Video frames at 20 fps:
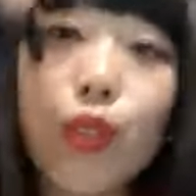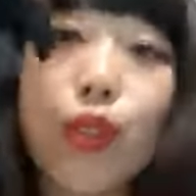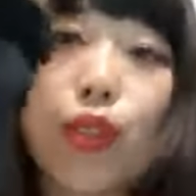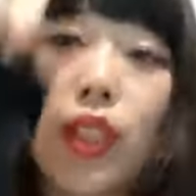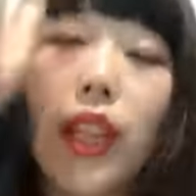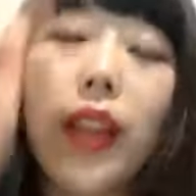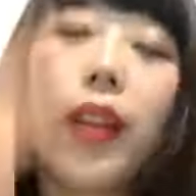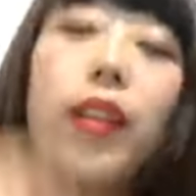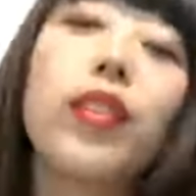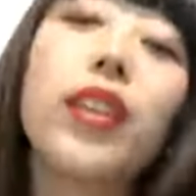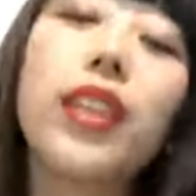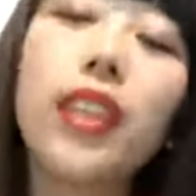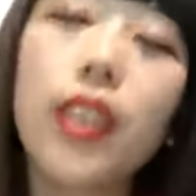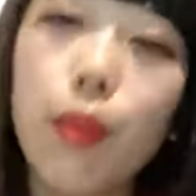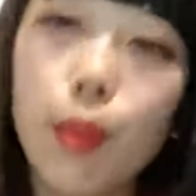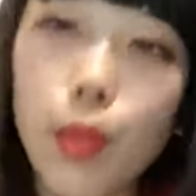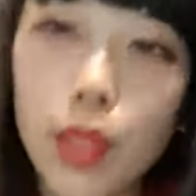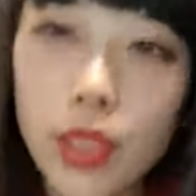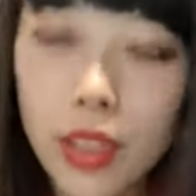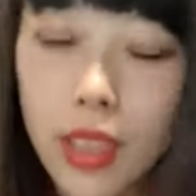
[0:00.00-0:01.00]
ンってきて
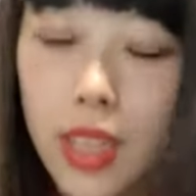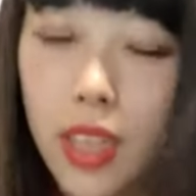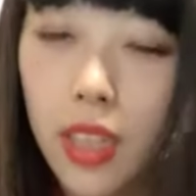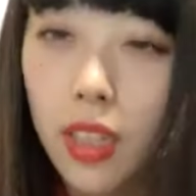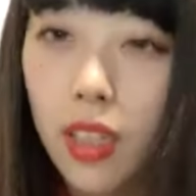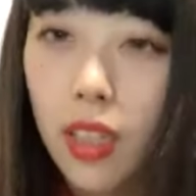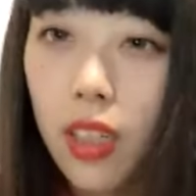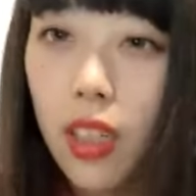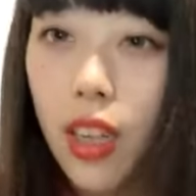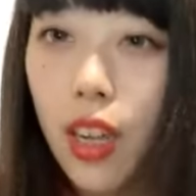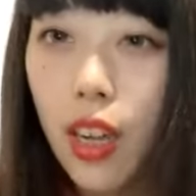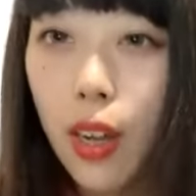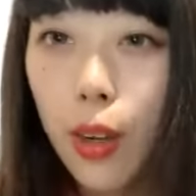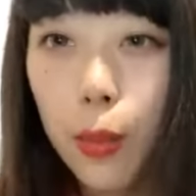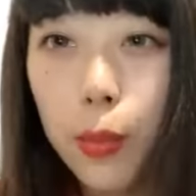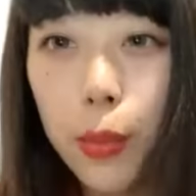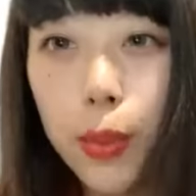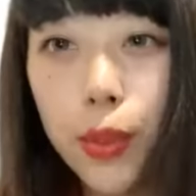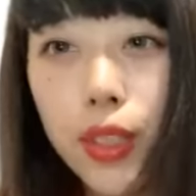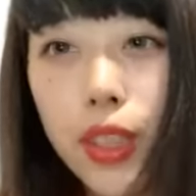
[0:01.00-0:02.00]
ますね
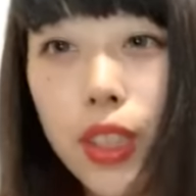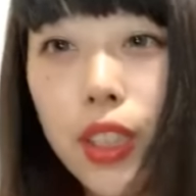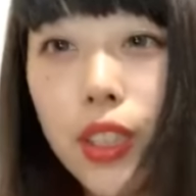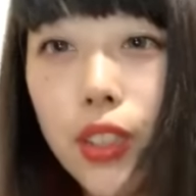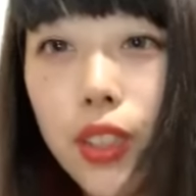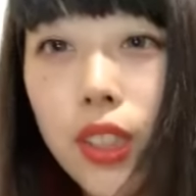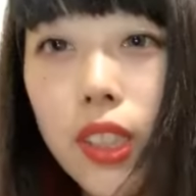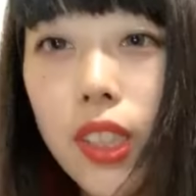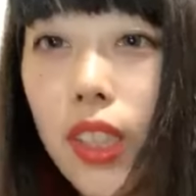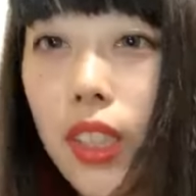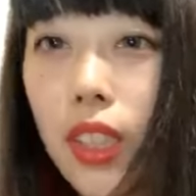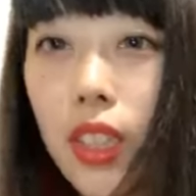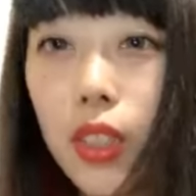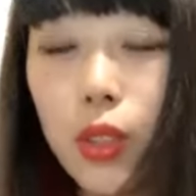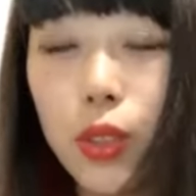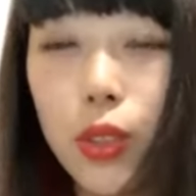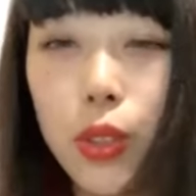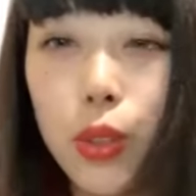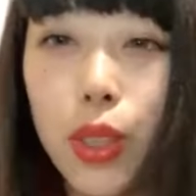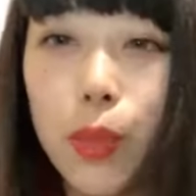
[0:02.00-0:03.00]
ハロプロ研修生だ
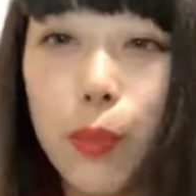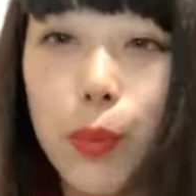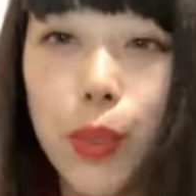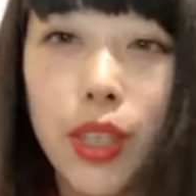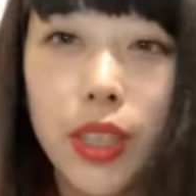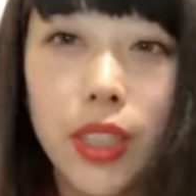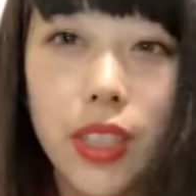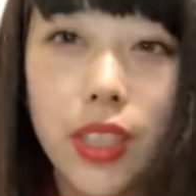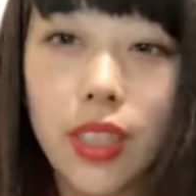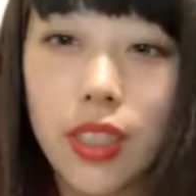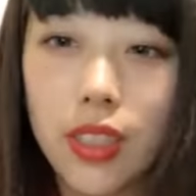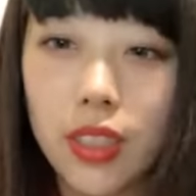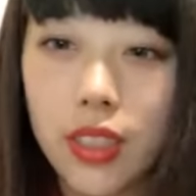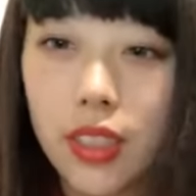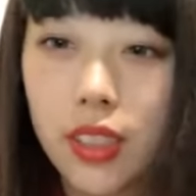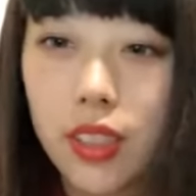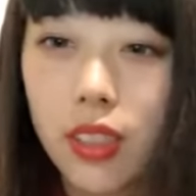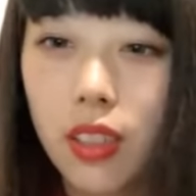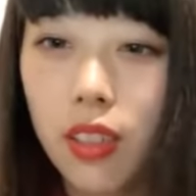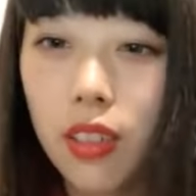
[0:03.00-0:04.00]
と米村きらら
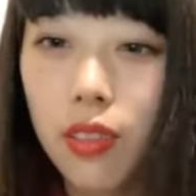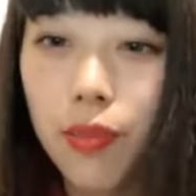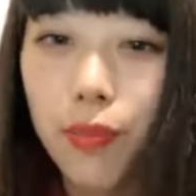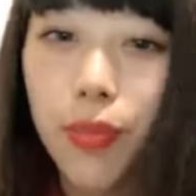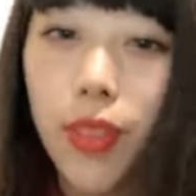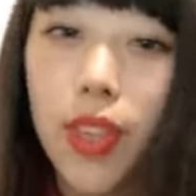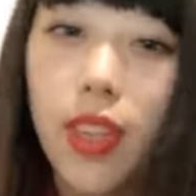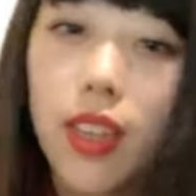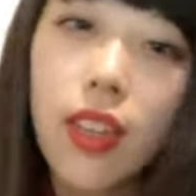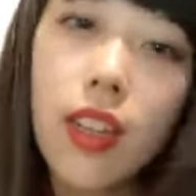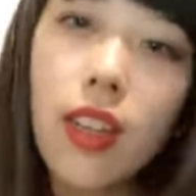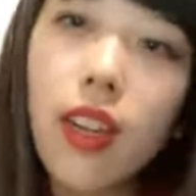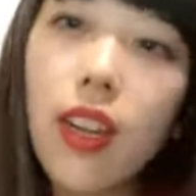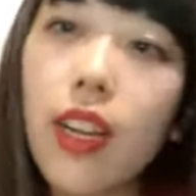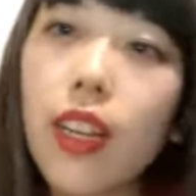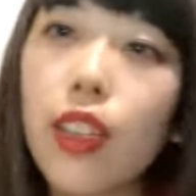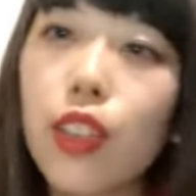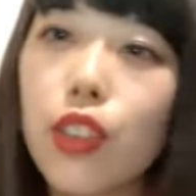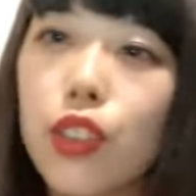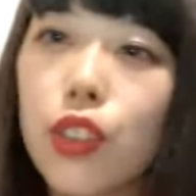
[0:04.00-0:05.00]
ちゃんが
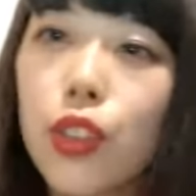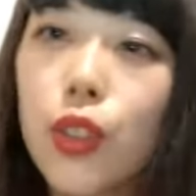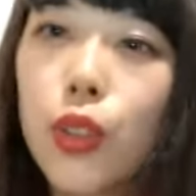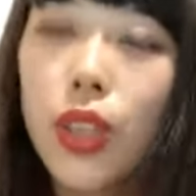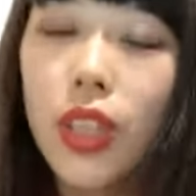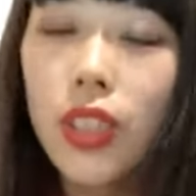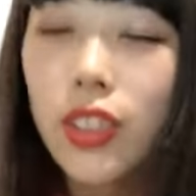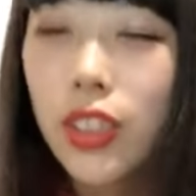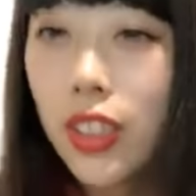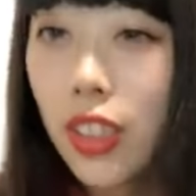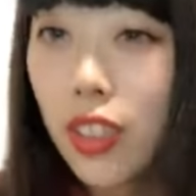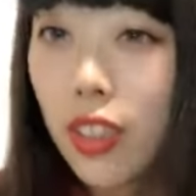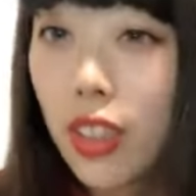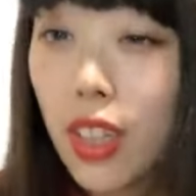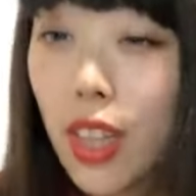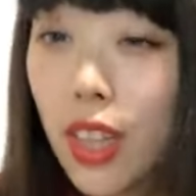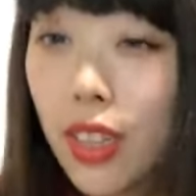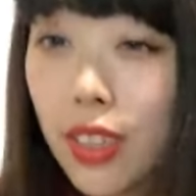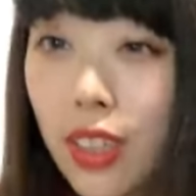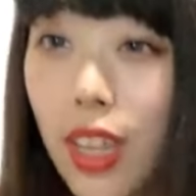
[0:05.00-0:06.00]
早く昇格してくれ
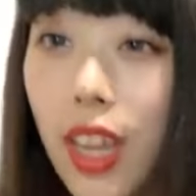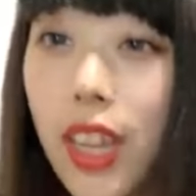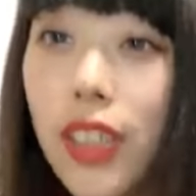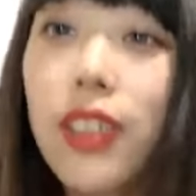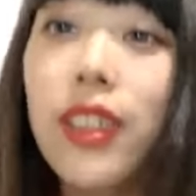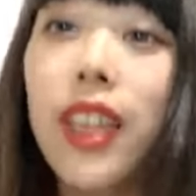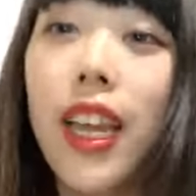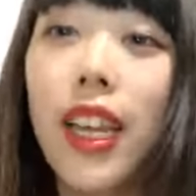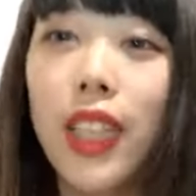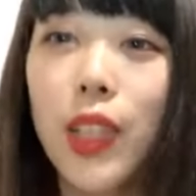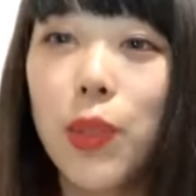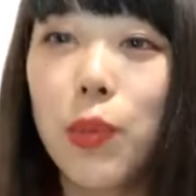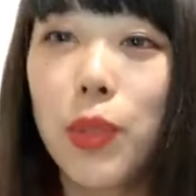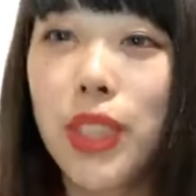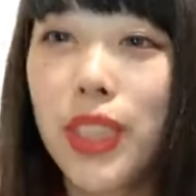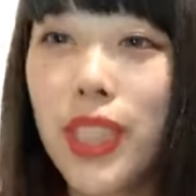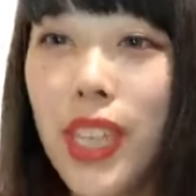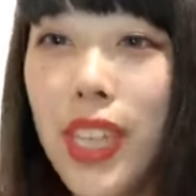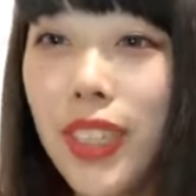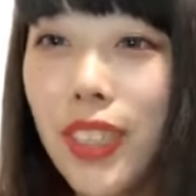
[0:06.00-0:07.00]
ないかなって気持
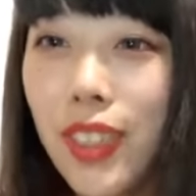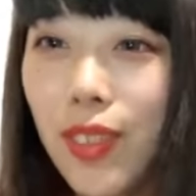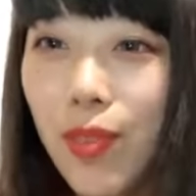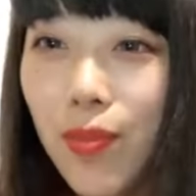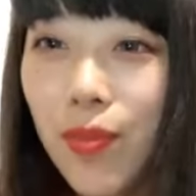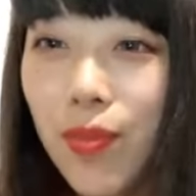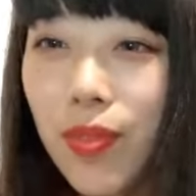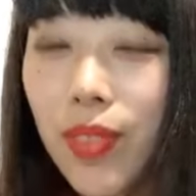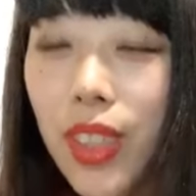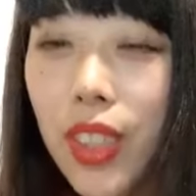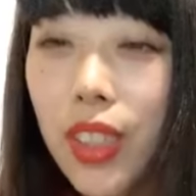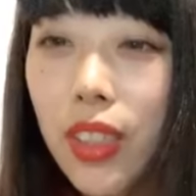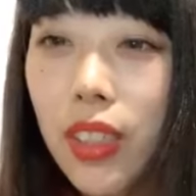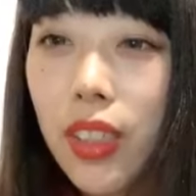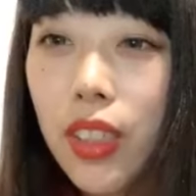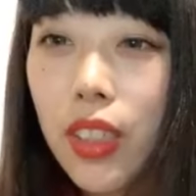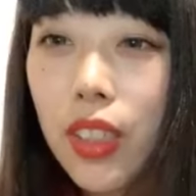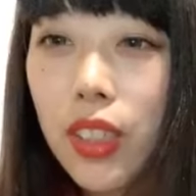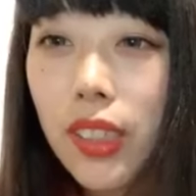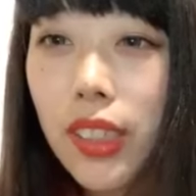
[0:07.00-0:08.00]
ちです
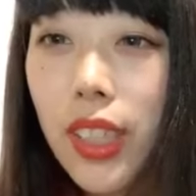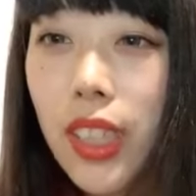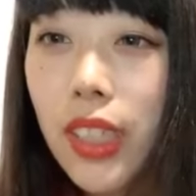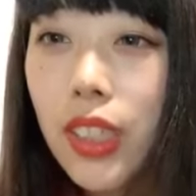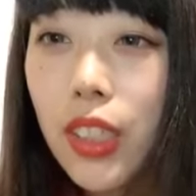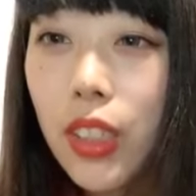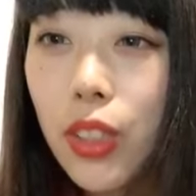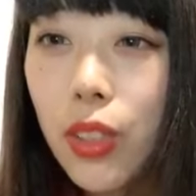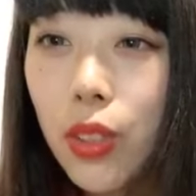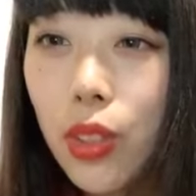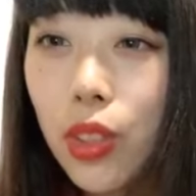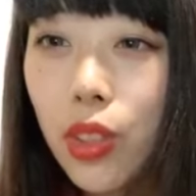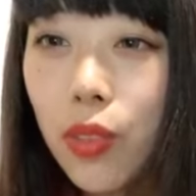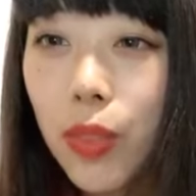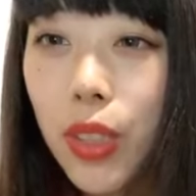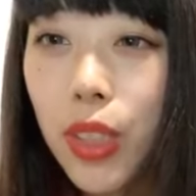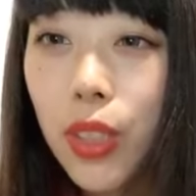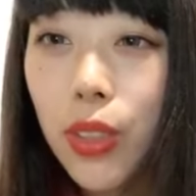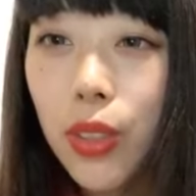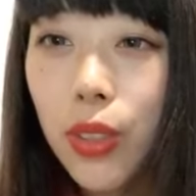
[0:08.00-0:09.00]
ステージ上の
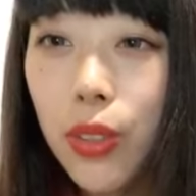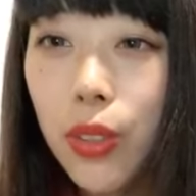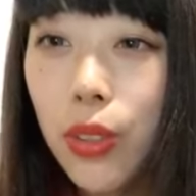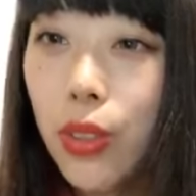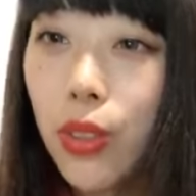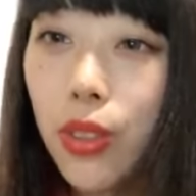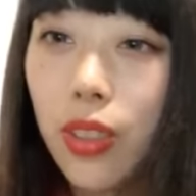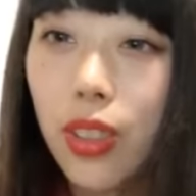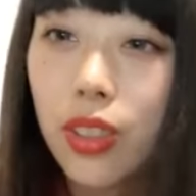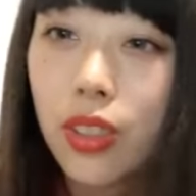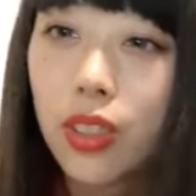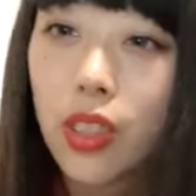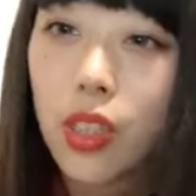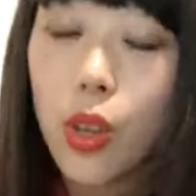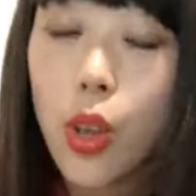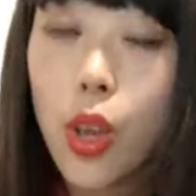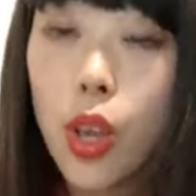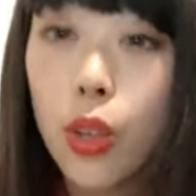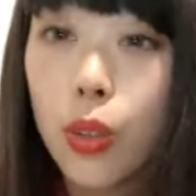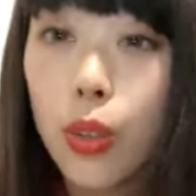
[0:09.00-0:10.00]
メインの表情が好き
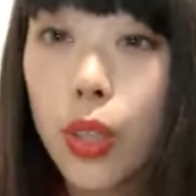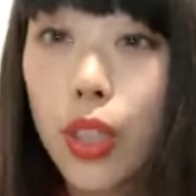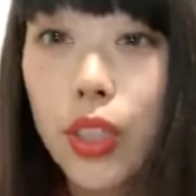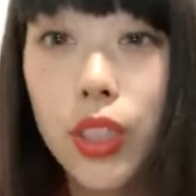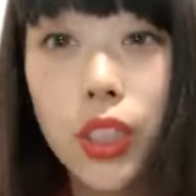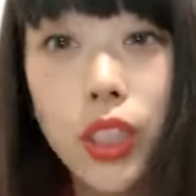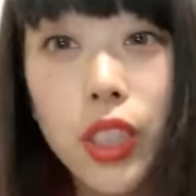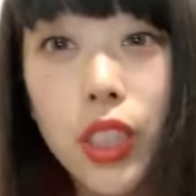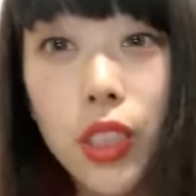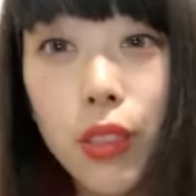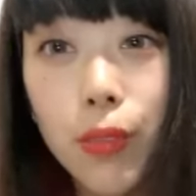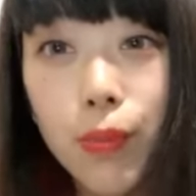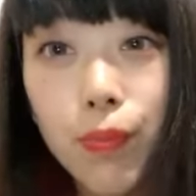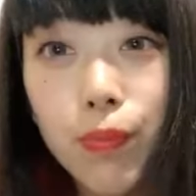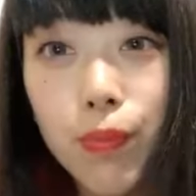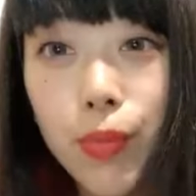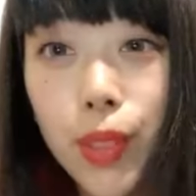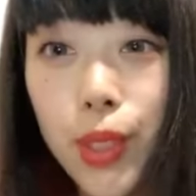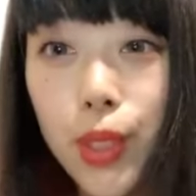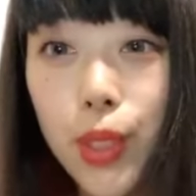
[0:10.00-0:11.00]
えー、嬉しい
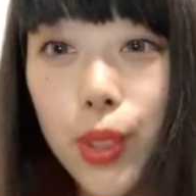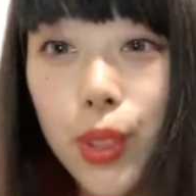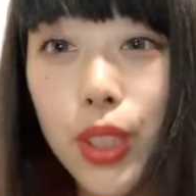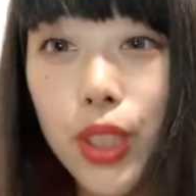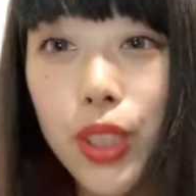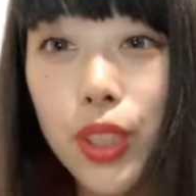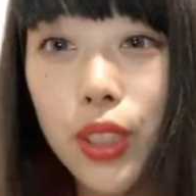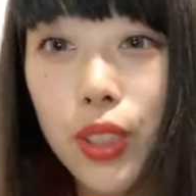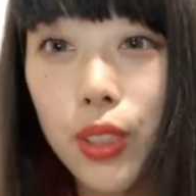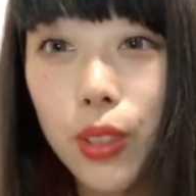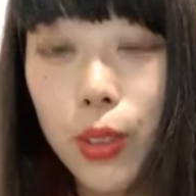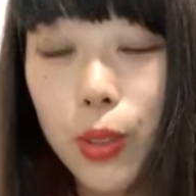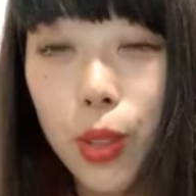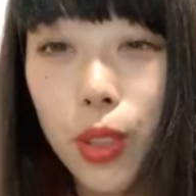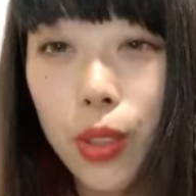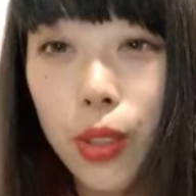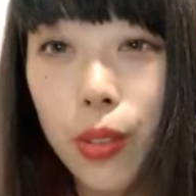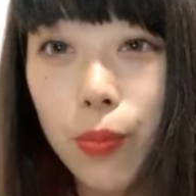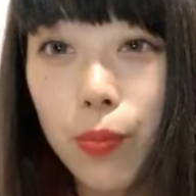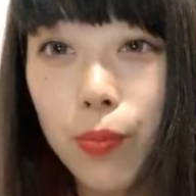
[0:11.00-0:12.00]
めっちゃ嬉しいですそ
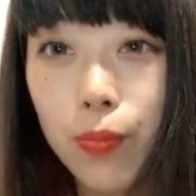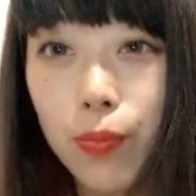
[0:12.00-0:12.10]
れ